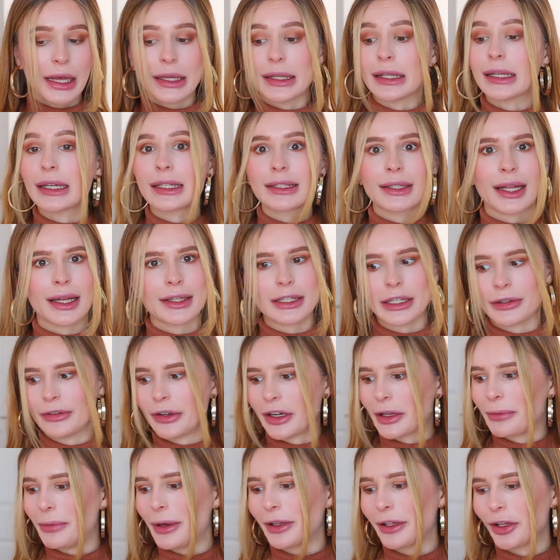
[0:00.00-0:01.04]
И, кстати
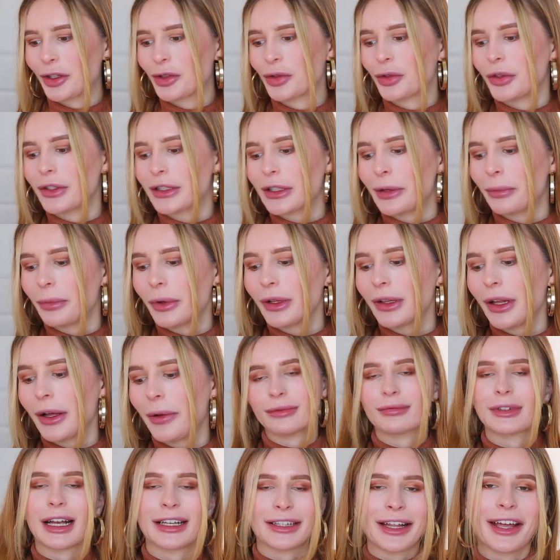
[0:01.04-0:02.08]
говоря, ребята, я чуть не забыла,
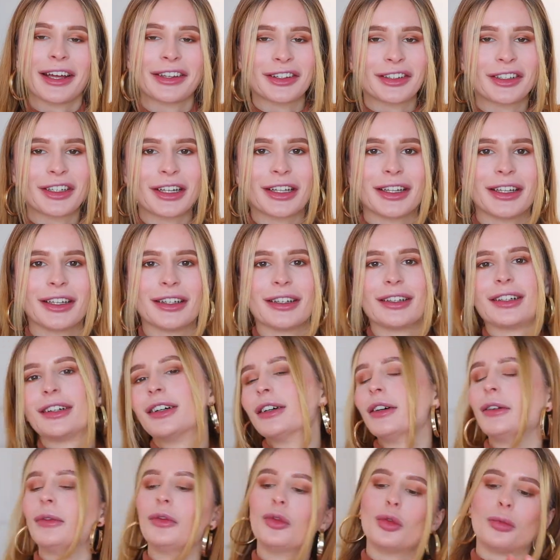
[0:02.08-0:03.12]
когда я открыла
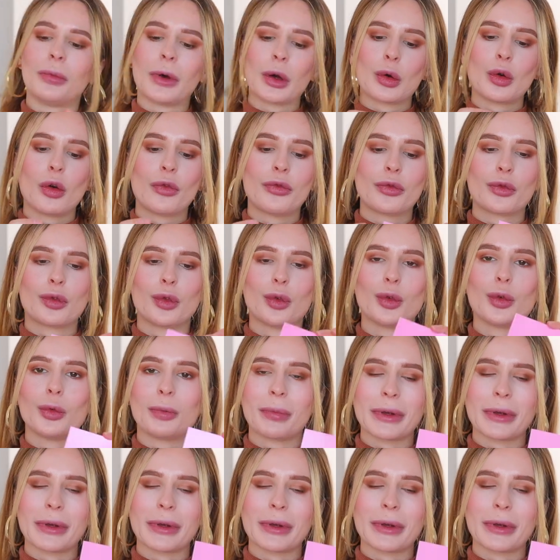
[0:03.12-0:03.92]
а, упаковку